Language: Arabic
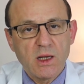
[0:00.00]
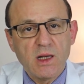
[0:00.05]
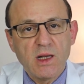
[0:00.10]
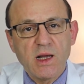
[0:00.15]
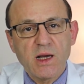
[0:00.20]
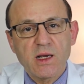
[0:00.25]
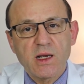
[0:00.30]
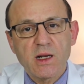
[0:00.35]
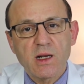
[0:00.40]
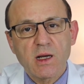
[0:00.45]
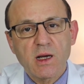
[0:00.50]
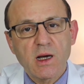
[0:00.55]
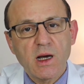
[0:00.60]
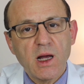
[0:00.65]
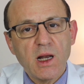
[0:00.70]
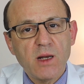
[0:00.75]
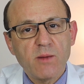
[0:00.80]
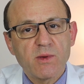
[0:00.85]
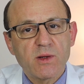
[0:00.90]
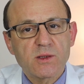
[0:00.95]
لكن
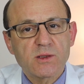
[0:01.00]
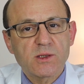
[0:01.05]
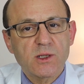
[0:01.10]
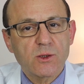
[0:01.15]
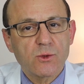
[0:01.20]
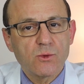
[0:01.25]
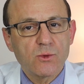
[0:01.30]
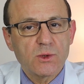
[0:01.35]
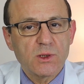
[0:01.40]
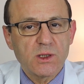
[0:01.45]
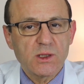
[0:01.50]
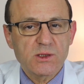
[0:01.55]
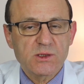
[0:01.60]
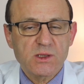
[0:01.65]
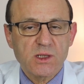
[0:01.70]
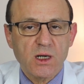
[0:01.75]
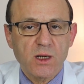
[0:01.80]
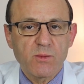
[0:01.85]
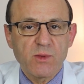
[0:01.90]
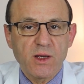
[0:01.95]
غالبا تكون
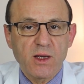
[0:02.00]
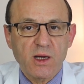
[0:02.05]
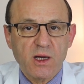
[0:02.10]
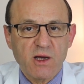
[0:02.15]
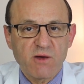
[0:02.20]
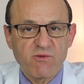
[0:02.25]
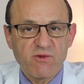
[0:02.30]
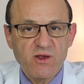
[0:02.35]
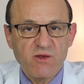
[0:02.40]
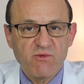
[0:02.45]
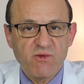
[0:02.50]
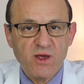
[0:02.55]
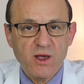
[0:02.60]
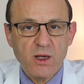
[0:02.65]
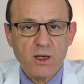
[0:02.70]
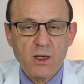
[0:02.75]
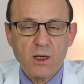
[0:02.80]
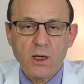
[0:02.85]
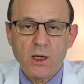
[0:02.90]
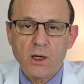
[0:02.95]
الإصابة
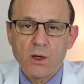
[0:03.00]
خفيفة